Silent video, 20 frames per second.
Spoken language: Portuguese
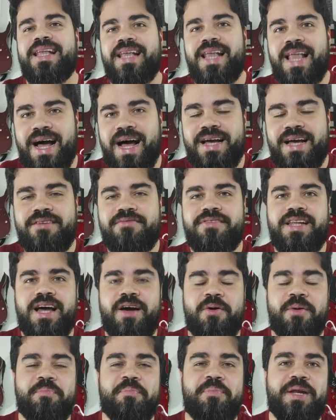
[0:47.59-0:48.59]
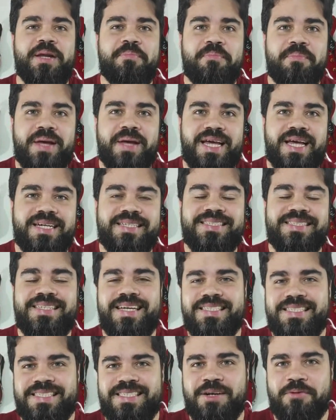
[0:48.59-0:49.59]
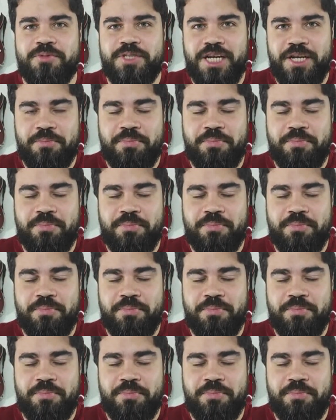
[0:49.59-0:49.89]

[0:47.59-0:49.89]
live, né, a primeira sessão de